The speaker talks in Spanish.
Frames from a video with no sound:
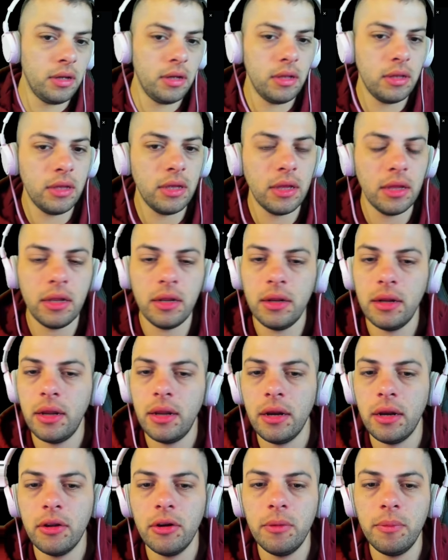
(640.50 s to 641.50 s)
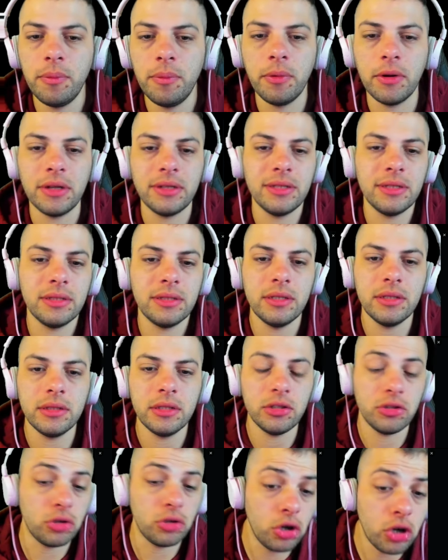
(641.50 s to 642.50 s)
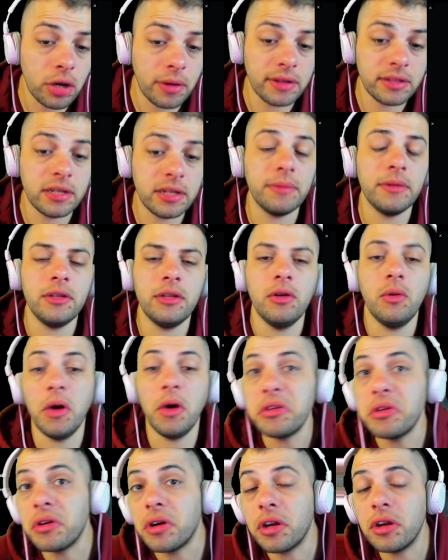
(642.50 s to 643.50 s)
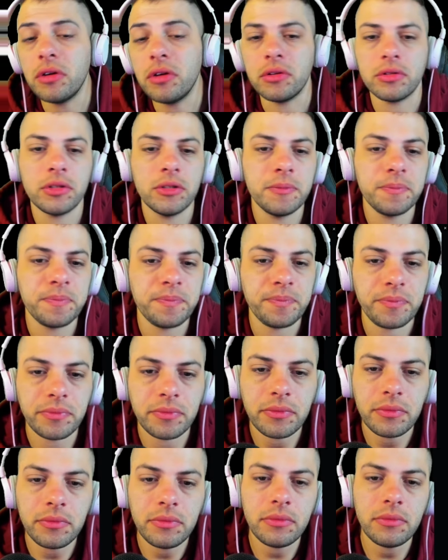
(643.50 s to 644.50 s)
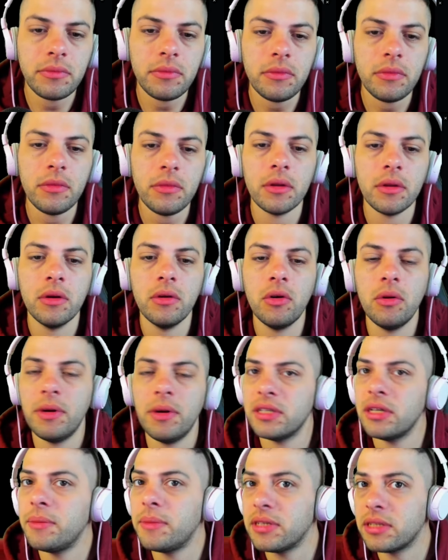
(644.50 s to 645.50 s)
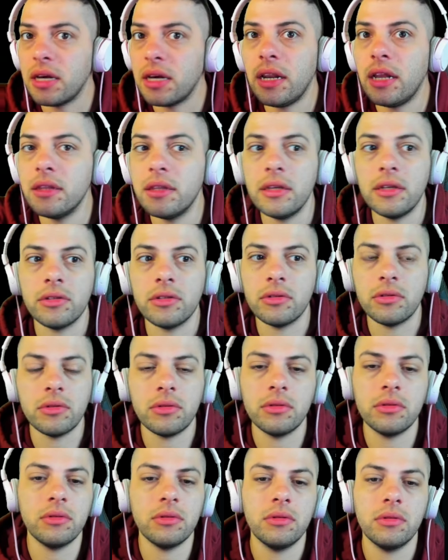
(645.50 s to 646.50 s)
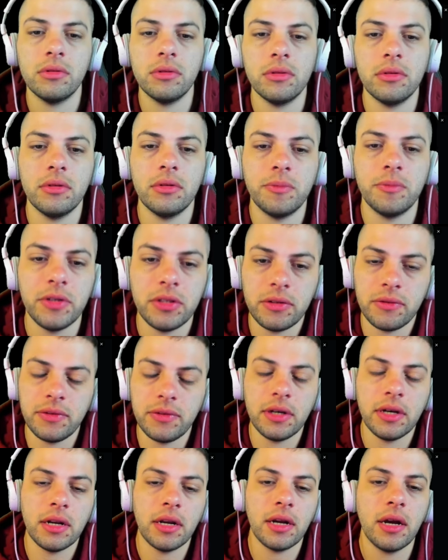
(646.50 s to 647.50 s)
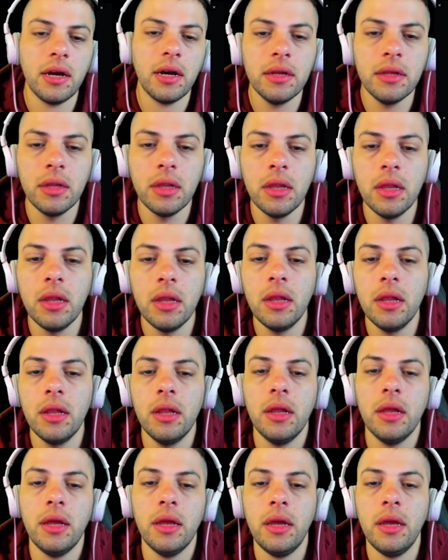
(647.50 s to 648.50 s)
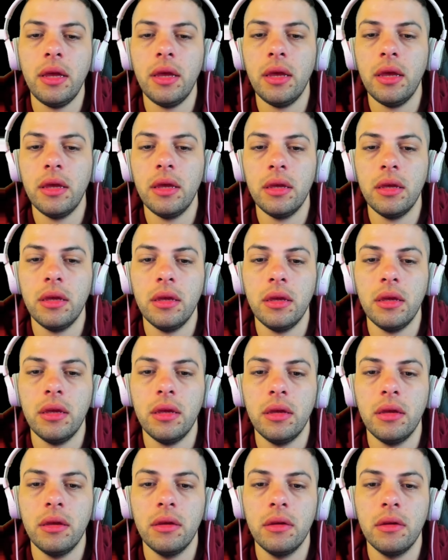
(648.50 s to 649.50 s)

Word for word: el día del airdrop, por así decirse, yo creo que va a ser 24, creo, no sé. O va a ser más adelante, eso no, no, no, no especifican acá. Eh,